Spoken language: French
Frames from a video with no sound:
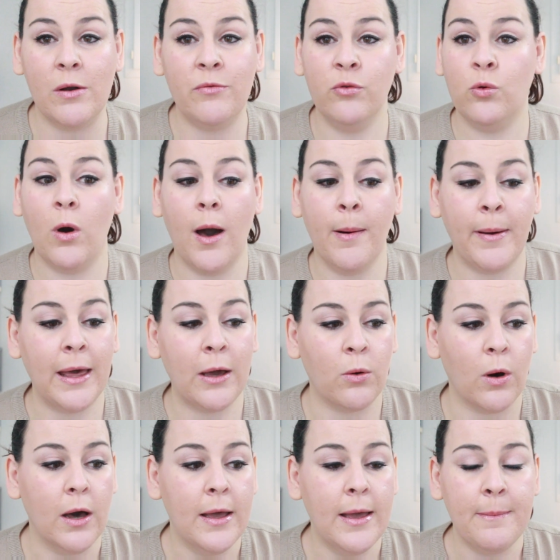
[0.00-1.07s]
elle veut quoi après
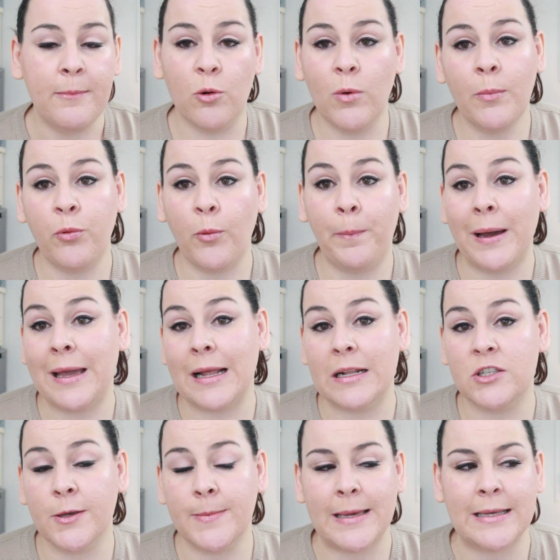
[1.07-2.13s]
quoi mais au moins pour pas
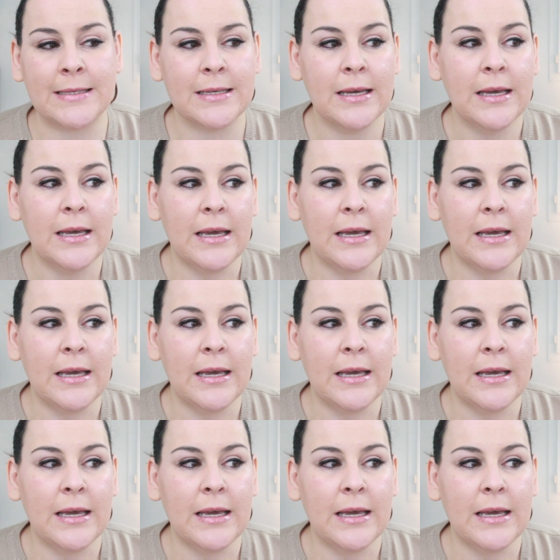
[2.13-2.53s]
qu'elle se baisse